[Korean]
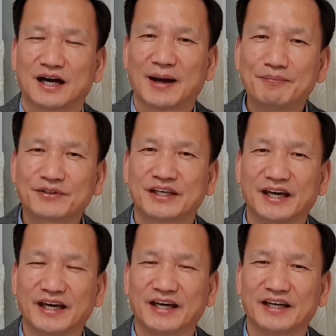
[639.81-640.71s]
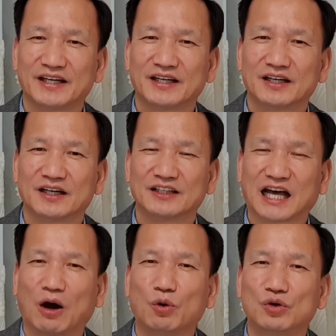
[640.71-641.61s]
함께
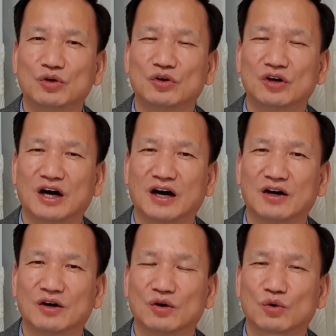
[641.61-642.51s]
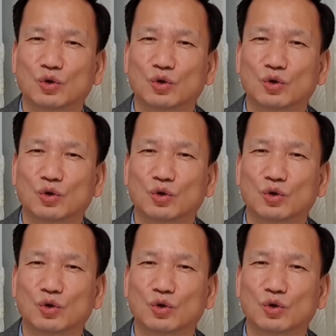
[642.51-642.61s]
나 홀로 어,